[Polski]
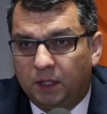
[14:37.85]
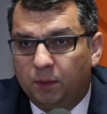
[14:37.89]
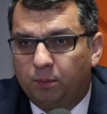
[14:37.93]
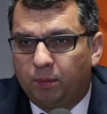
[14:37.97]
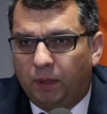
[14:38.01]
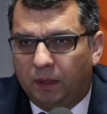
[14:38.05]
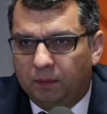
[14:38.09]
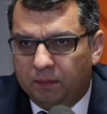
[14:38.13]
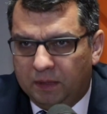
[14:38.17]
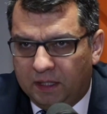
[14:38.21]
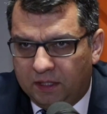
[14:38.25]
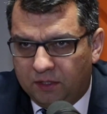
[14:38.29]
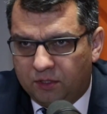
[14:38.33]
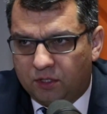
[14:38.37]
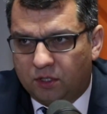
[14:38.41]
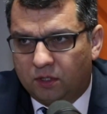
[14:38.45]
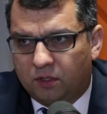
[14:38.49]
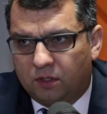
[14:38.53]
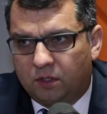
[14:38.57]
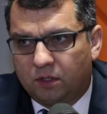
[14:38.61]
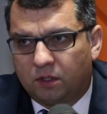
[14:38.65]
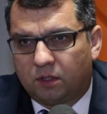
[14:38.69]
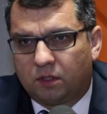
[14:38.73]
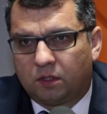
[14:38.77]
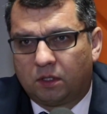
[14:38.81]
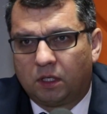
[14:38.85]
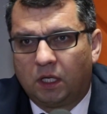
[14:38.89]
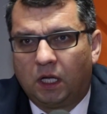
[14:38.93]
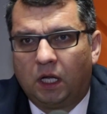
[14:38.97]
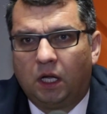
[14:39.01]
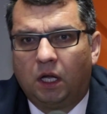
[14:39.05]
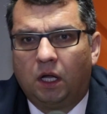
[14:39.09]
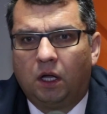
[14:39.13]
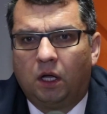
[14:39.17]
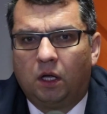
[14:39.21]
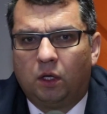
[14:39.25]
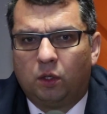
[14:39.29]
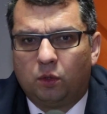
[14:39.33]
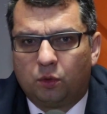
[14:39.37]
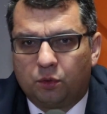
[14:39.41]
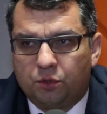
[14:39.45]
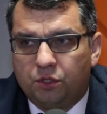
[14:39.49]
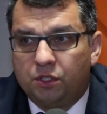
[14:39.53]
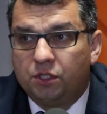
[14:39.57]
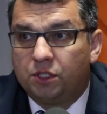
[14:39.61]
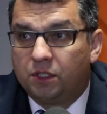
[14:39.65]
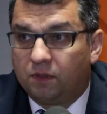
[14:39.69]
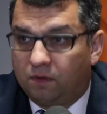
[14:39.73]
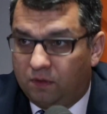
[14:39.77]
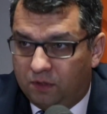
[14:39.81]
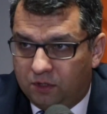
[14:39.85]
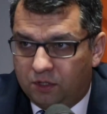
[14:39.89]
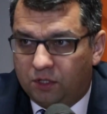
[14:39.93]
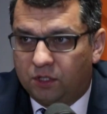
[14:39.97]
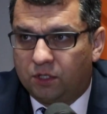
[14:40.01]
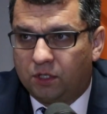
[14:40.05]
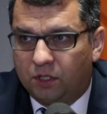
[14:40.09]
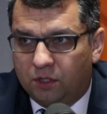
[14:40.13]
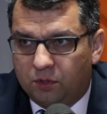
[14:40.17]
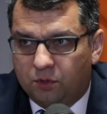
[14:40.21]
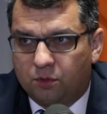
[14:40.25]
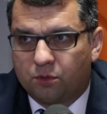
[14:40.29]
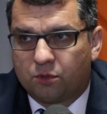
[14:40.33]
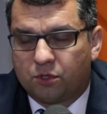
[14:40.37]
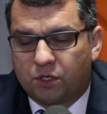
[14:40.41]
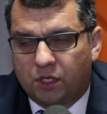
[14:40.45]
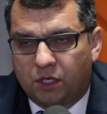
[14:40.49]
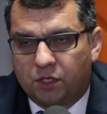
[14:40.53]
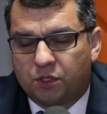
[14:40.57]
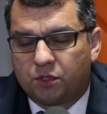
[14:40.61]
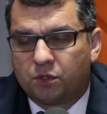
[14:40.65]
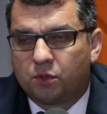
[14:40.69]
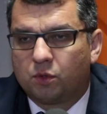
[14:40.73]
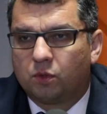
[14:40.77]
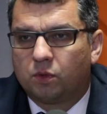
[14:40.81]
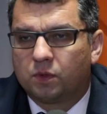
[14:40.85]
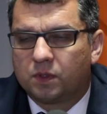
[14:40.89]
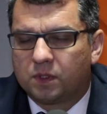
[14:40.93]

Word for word: i pamięci tych ludzi, 96,